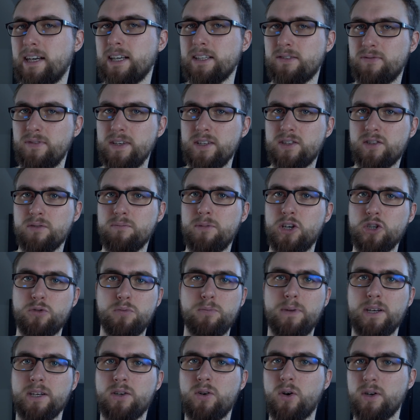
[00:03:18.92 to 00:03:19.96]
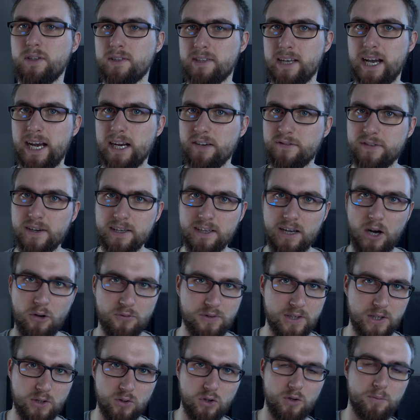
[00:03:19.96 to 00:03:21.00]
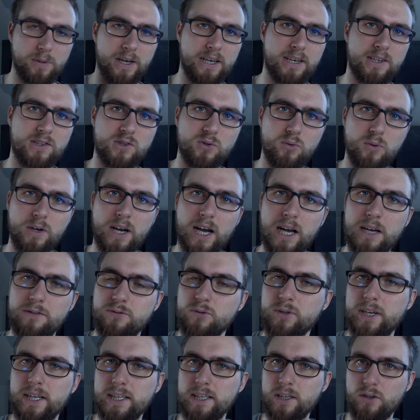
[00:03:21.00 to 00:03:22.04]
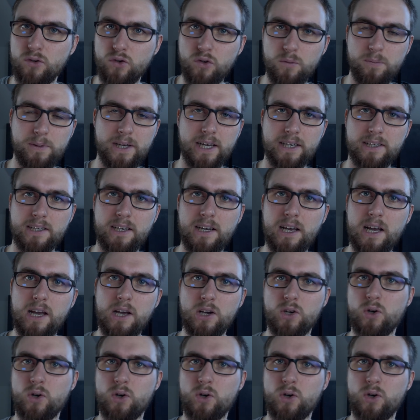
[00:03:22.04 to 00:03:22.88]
hat, wie zum Beispiel man konnte einfach auf die Glühbirne zugreifen oder die Glühbirne